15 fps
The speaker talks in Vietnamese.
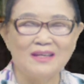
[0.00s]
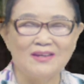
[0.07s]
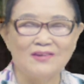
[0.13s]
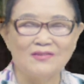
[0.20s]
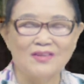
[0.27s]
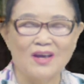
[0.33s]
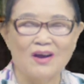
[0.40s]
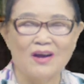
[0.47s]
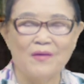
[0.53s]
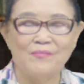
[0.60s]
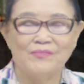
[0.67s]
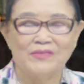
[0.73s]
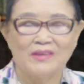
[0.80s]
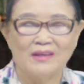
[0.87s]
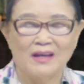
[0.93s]
nhiều cho
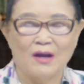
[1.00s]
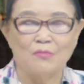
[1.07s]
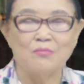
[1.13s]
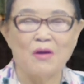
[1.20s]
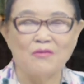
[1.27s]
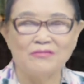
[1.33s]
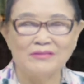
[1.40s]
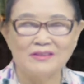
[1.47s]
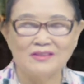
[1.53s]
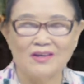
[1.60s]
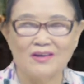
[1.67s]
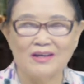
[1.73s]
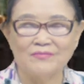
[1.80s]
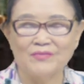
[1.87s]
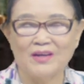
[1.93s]
học bổng
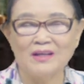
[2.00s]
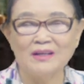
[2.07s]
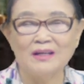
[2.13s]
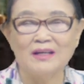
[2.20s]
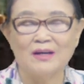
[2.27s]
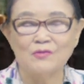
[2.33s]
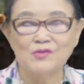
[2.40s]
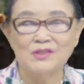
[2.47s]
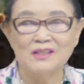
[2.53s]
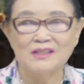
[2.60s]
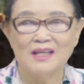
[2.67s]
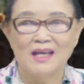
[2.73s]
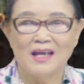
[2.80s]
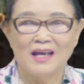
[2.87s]
cho những người học sinh